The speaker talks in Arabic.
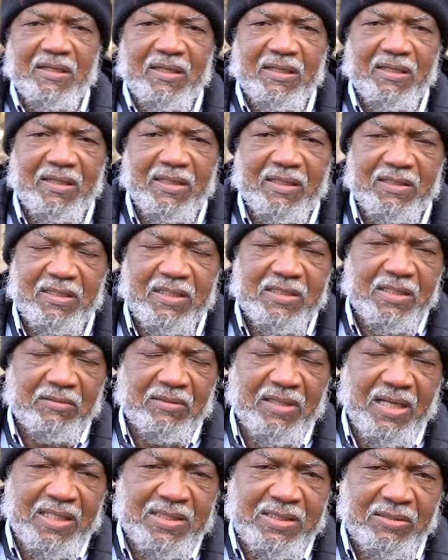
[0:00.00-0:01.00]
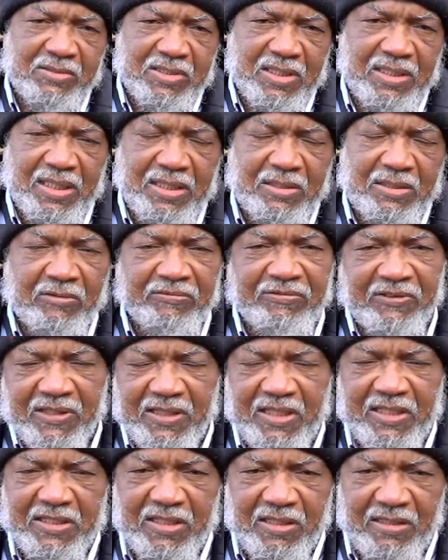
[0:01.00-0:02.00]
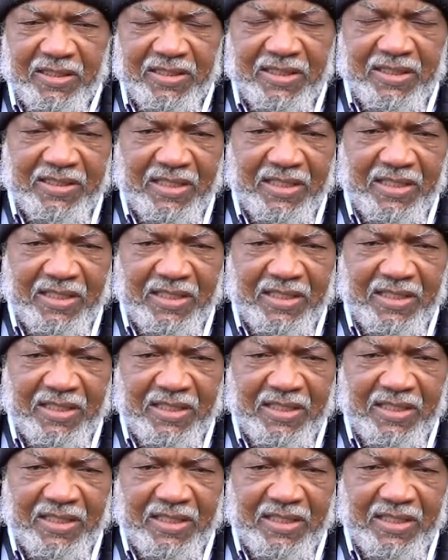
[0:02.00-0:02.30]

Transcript: آه، نسال الله عز وجل ان يوفقنا ان شاء الله